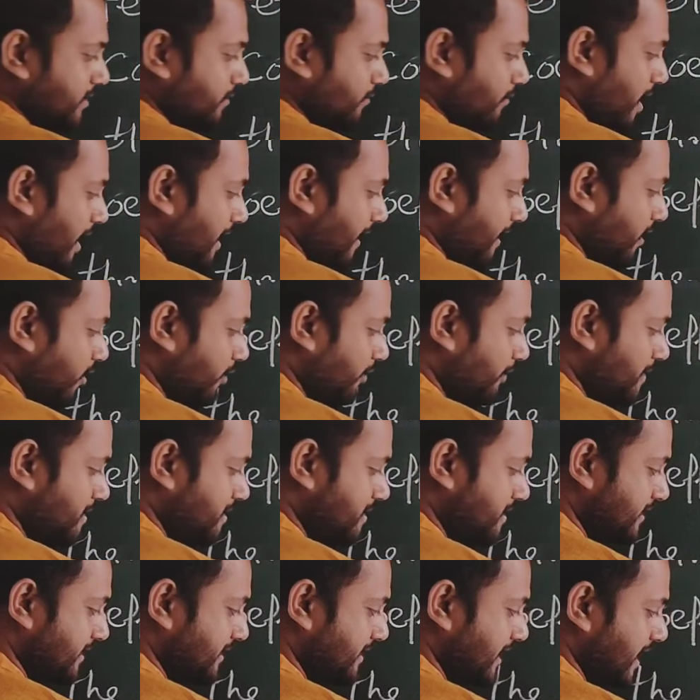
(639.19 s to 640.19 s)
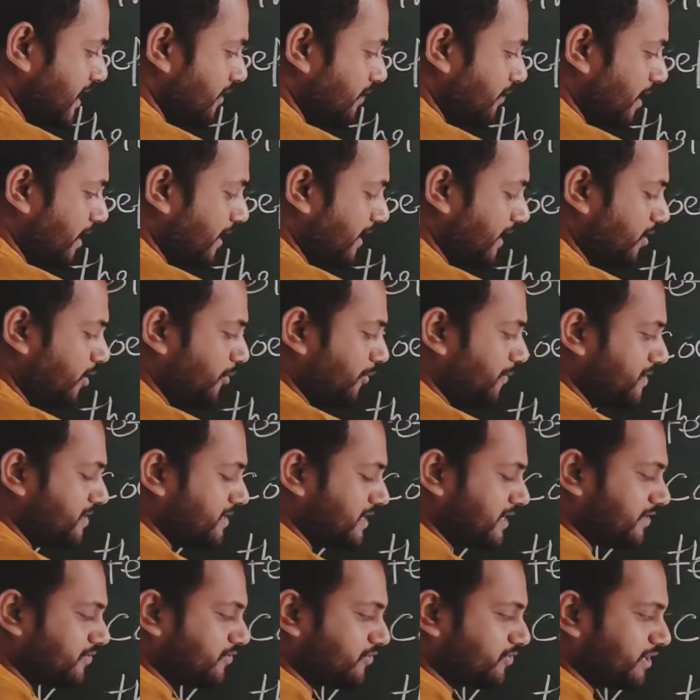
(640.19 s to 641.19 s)
वाई का कोफिशियन क्या है वाई का
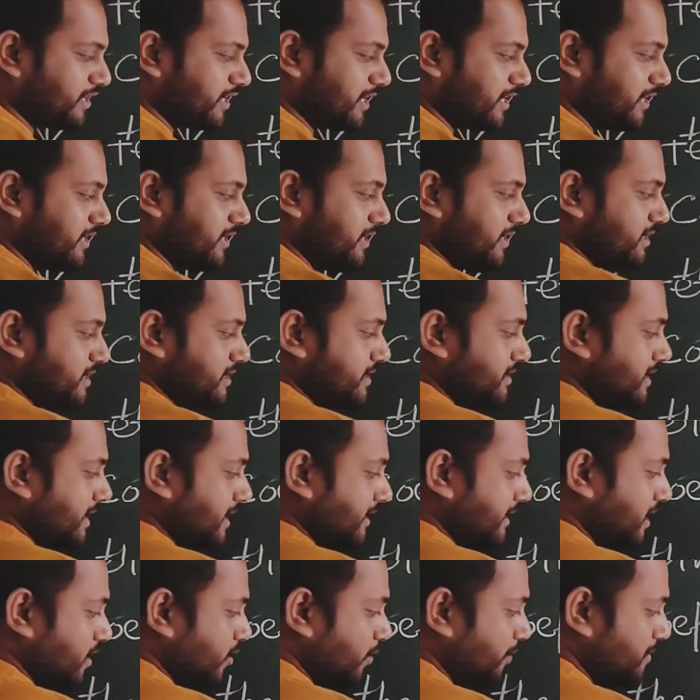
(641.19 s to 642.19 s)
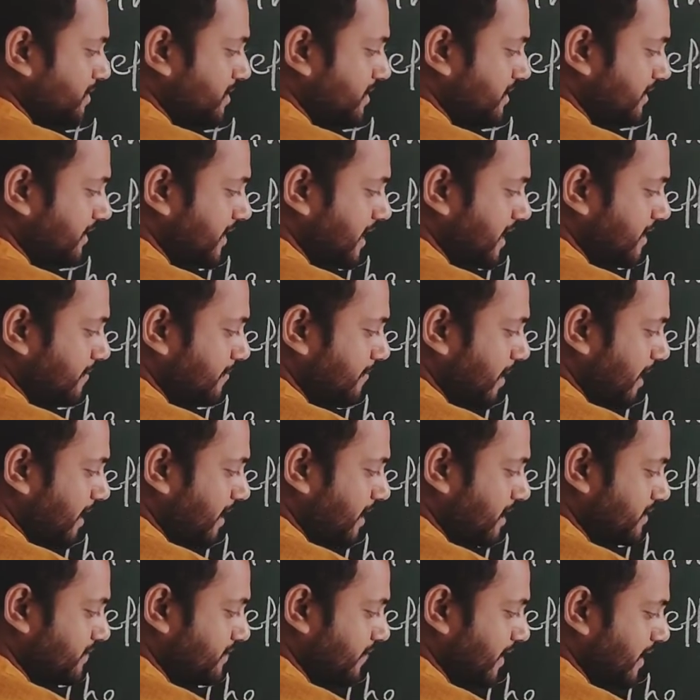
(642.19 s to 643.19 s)
कोफिशियन थ्री है जेड का कोफिशियन क्या है
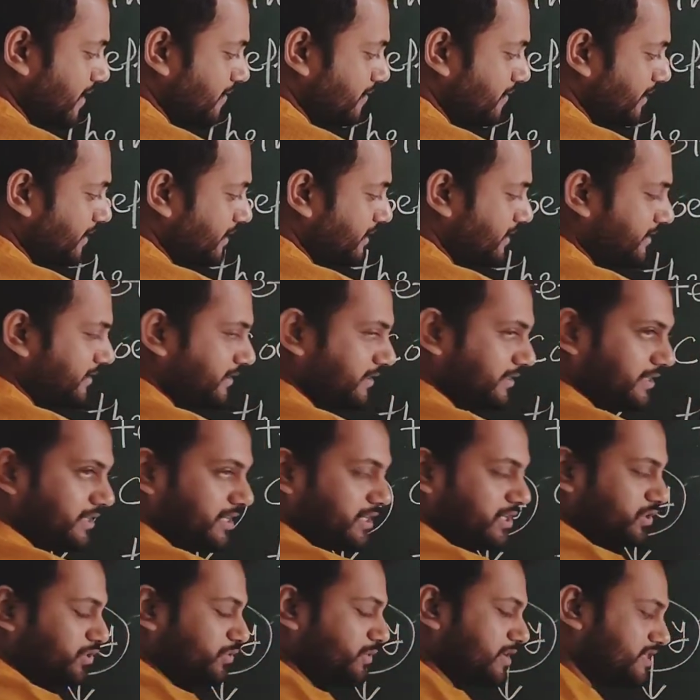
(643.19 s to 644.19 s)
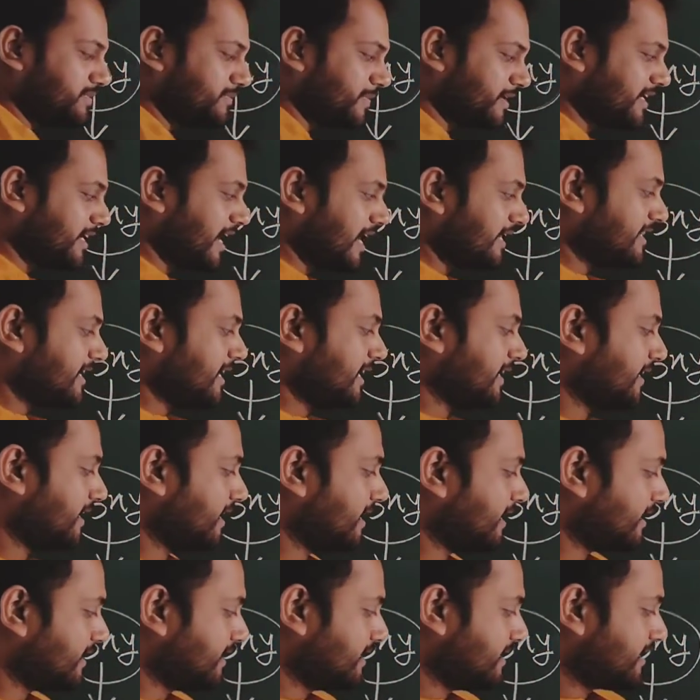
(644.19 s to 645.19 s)
माइनस फाइव है तो इसमें क्या देख
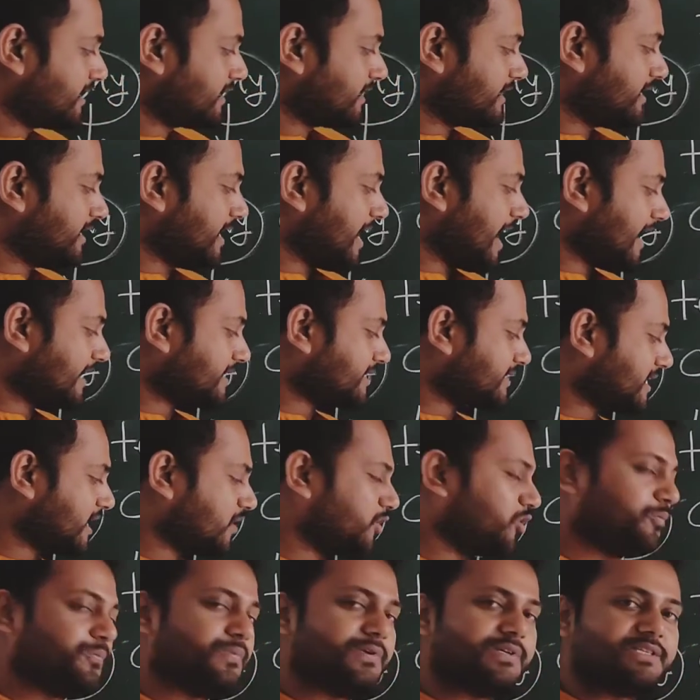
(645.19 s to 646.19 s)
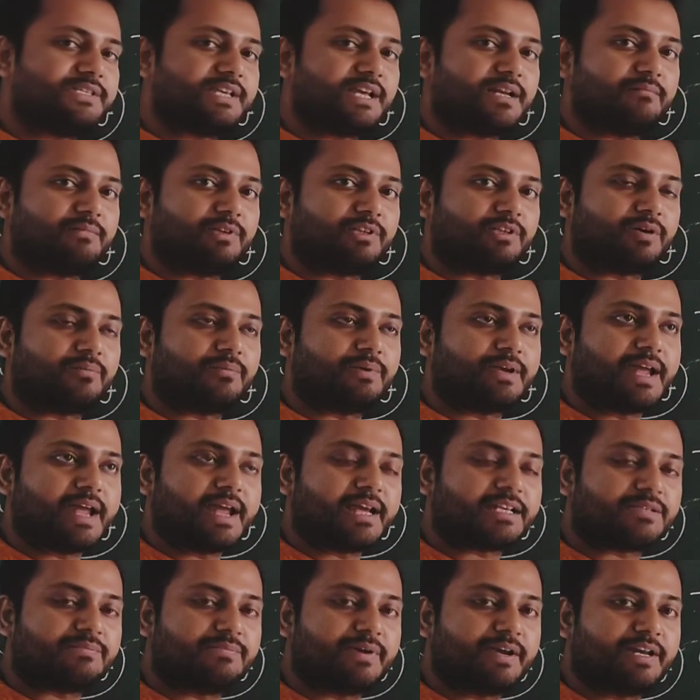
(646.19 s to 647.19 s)
रहे हैं कि x का कोफिशियन मतलब
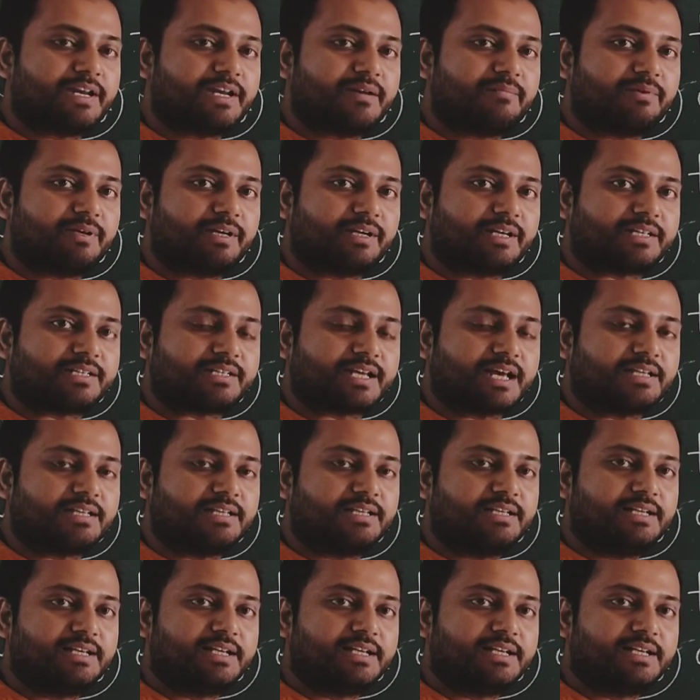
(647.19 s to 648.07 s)
x वेरिएबल के साथ